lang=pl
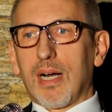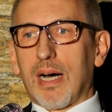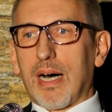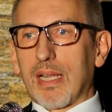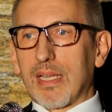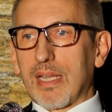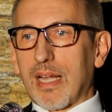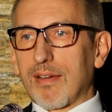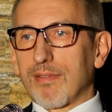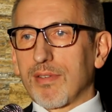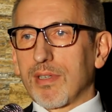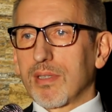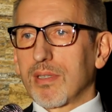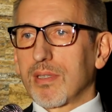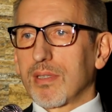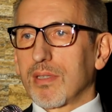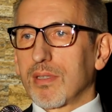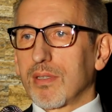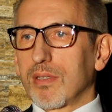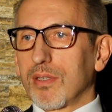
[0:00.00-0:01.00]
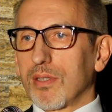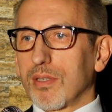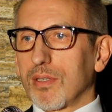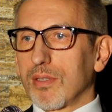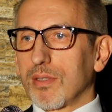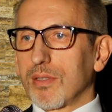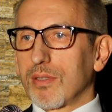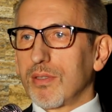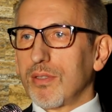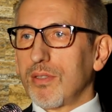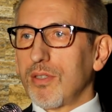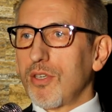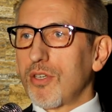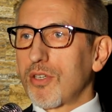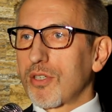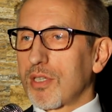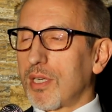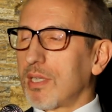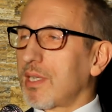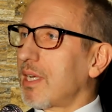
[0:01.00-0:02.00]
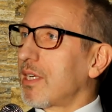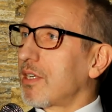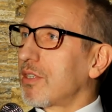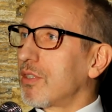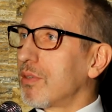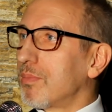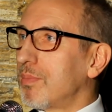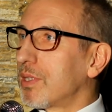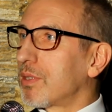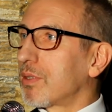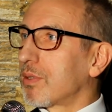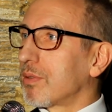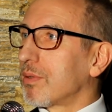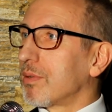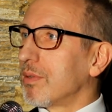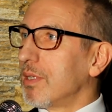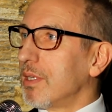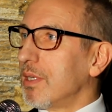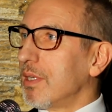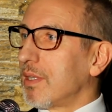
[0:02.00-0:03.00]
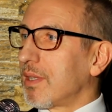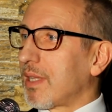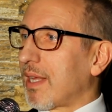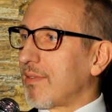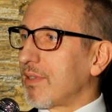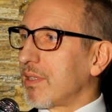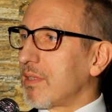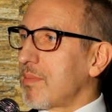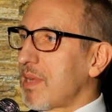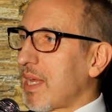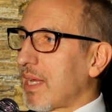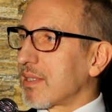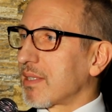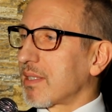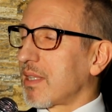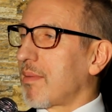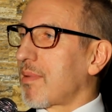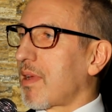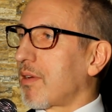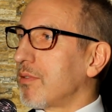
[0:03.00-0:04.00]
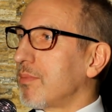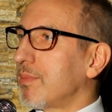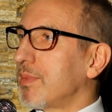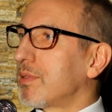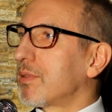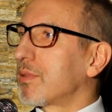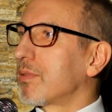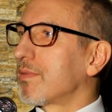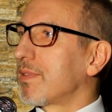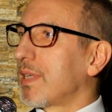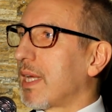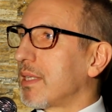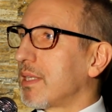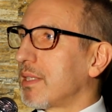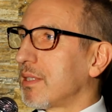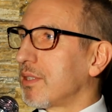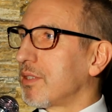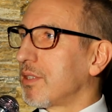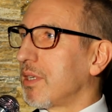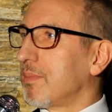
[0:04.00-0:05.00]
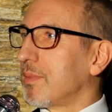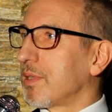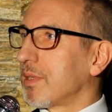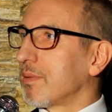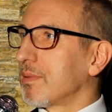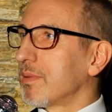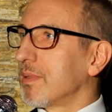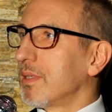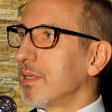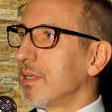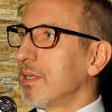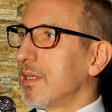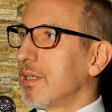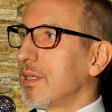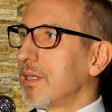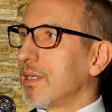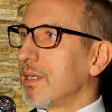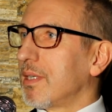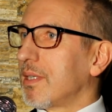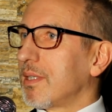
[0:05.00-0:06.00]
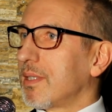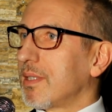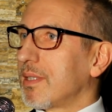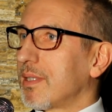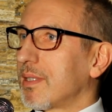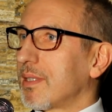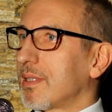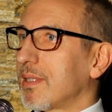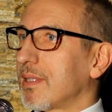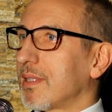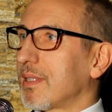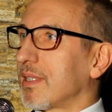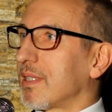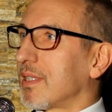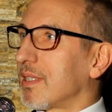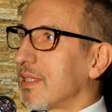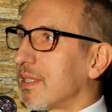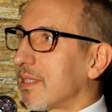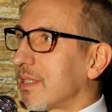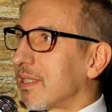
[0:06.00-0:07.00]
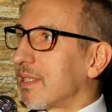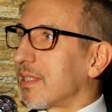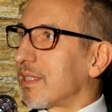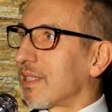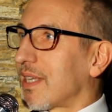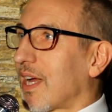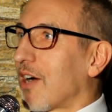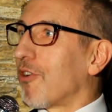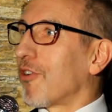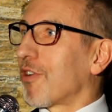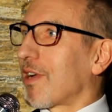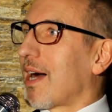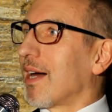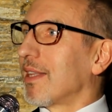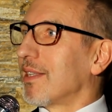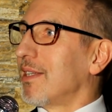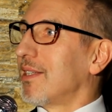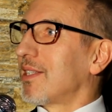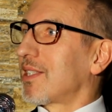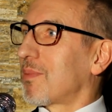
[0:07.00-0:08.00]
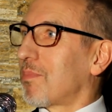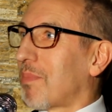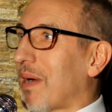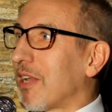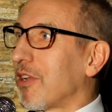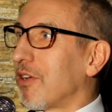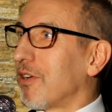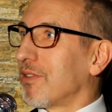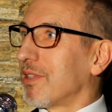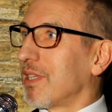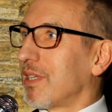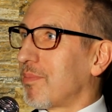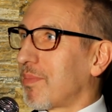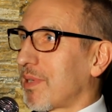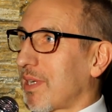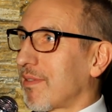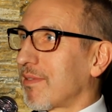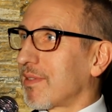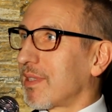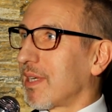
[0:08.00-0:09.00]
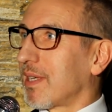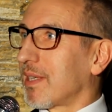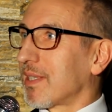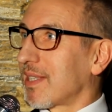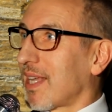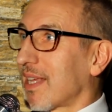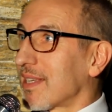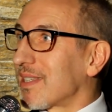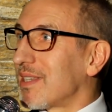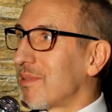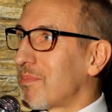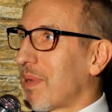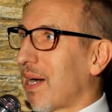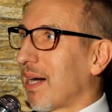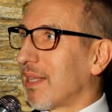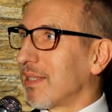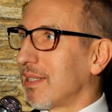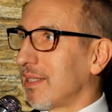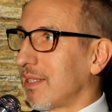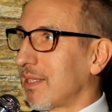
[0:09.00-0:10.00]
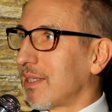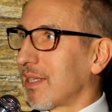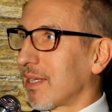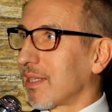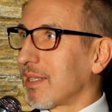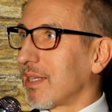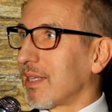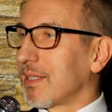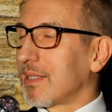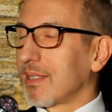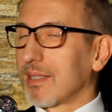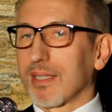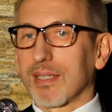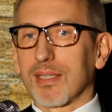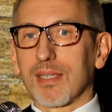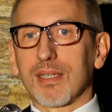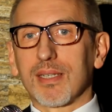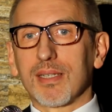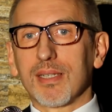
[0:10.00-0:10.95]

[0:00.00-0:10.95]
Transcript: a nawet do niszczenia ich dobytku. Nawet miasta miały być zrównane z ziemią, y, zaorane, spalone, prawda, zasypane tak itd. Tak